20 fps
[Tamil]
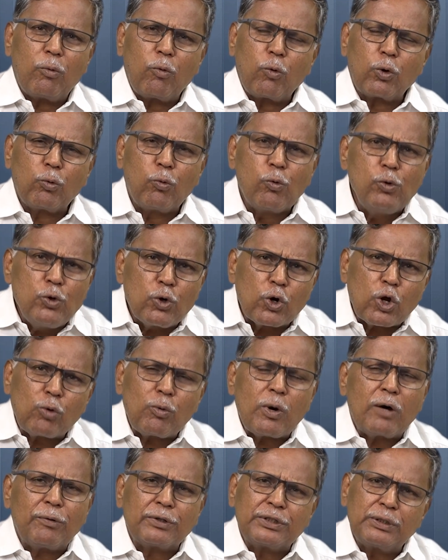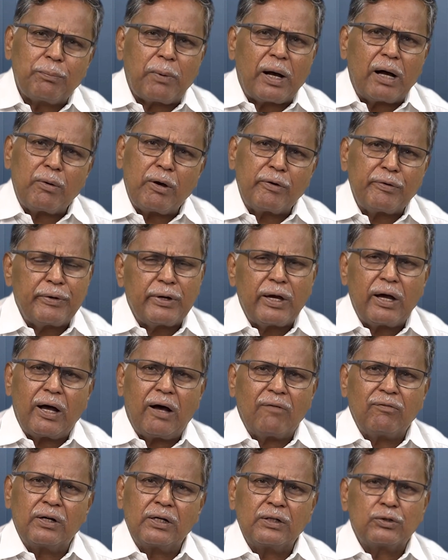ஒரு உள்ளுணர்வாக வந்து பாவாவே
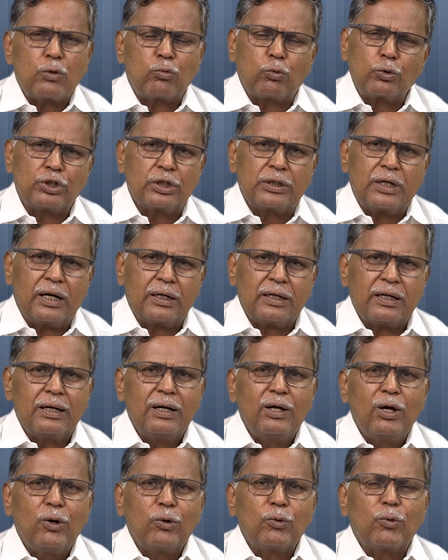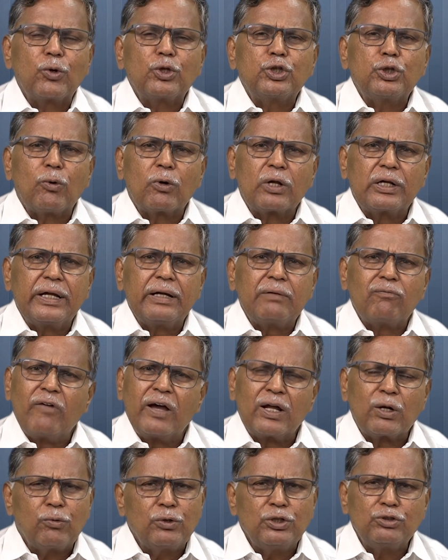அவங்களுக்கு கொடுத்துருக்காங்க கொடுத்த உடனே
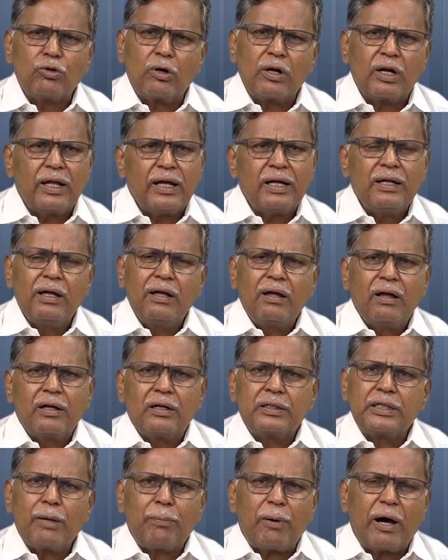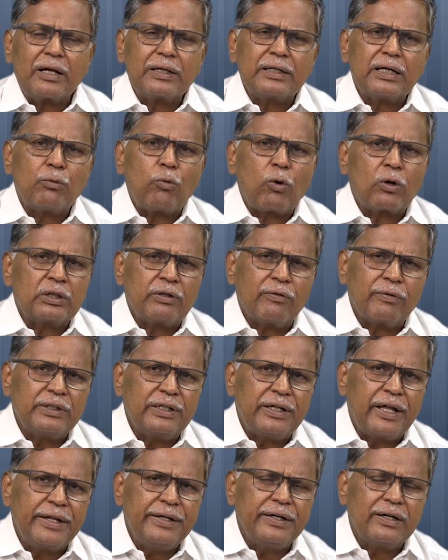வேற ஒன்றும் சொல்லலை இங்கே பாருங்கள் ஒருத்தன்
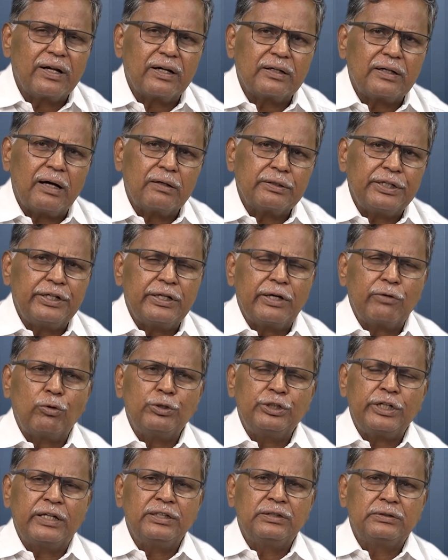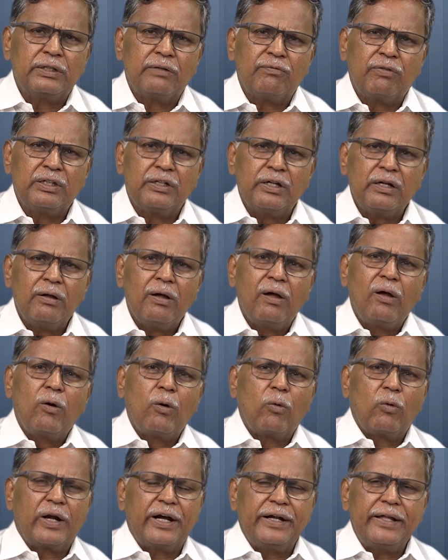வந்து நெருங்கிட்டு இருக்காங்க நீங்கள் கொஞ்சம் எஞ்சி வந்து
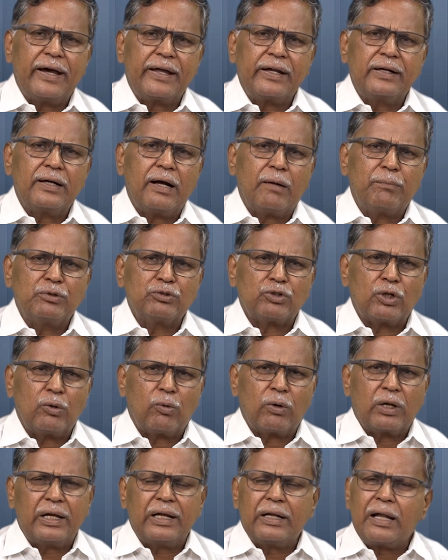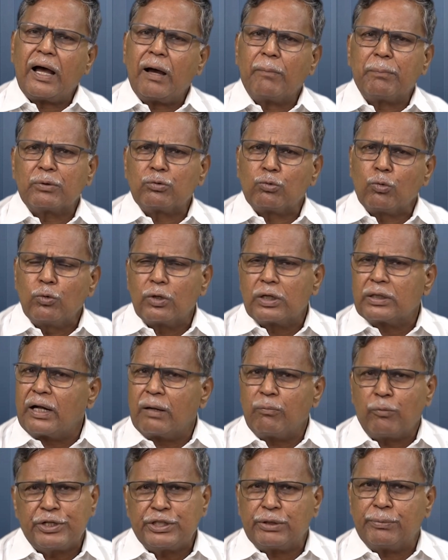ரெடியாக இருங்க அப்படின்னு சொன்ன உடனே நான் அப்போ
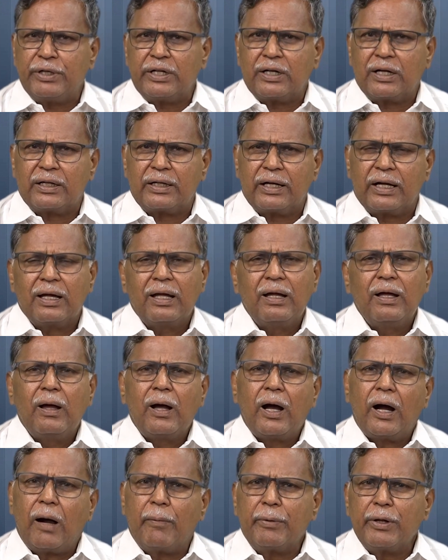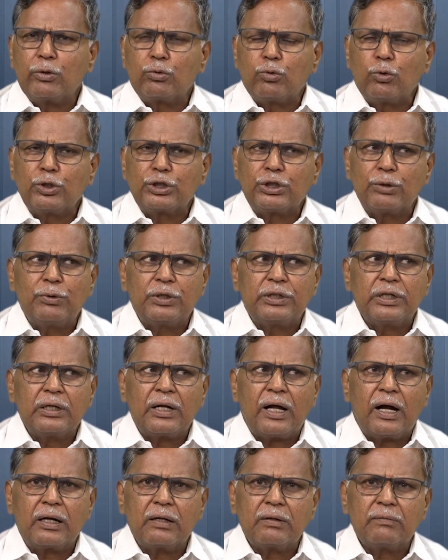தூங்குறதுக்காக முயற்சி பண்ணிக்கிட்டு இருக்கேன் அப்படியே தூக்கத்தை விட்டு
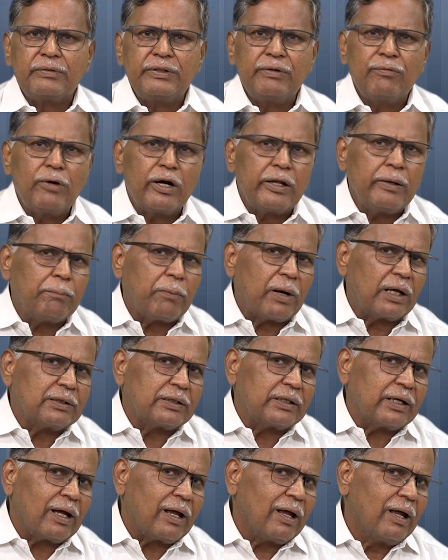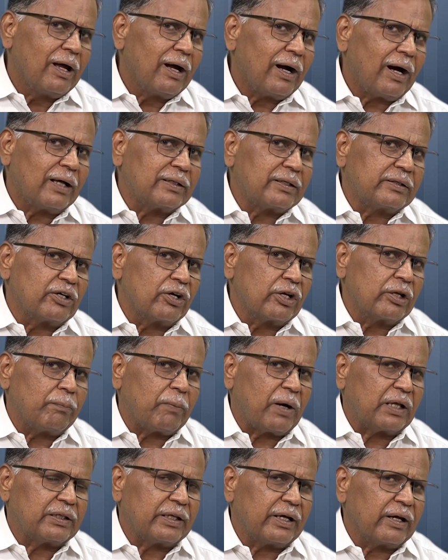நான் இவங்களையும் பார்த்தேன் அந்த
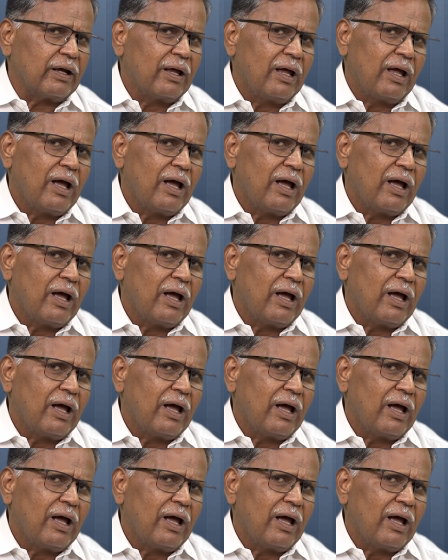திருடனையும் பார்த்தேன்